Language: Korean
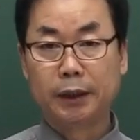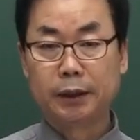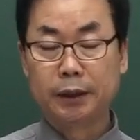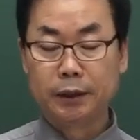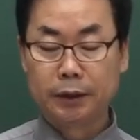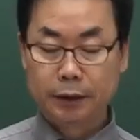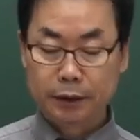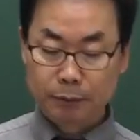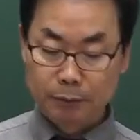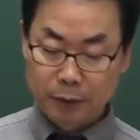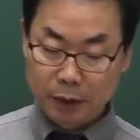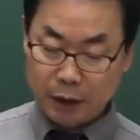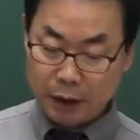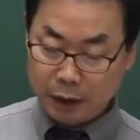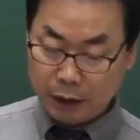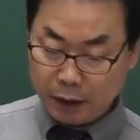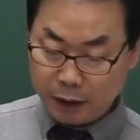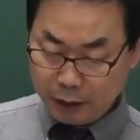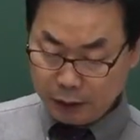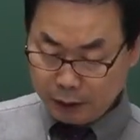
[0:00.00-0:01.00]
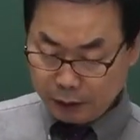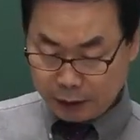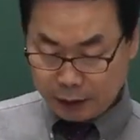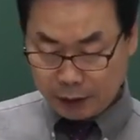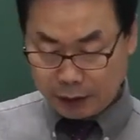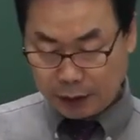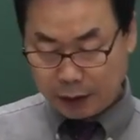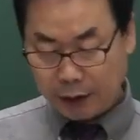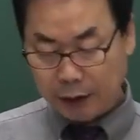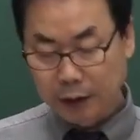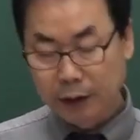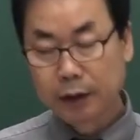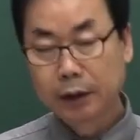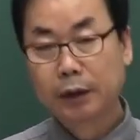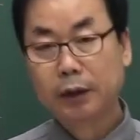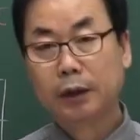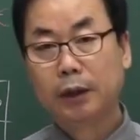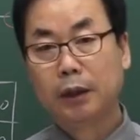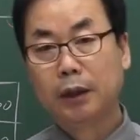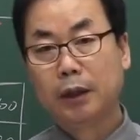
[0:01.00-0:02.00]
그렇습니다.
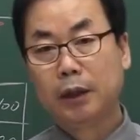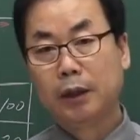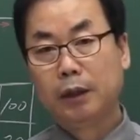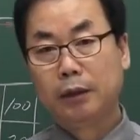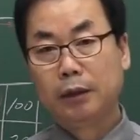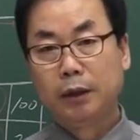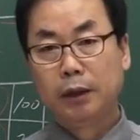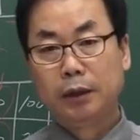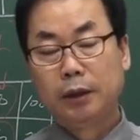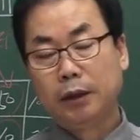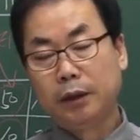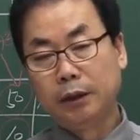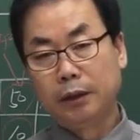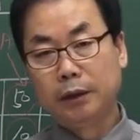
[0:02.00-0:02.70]
예.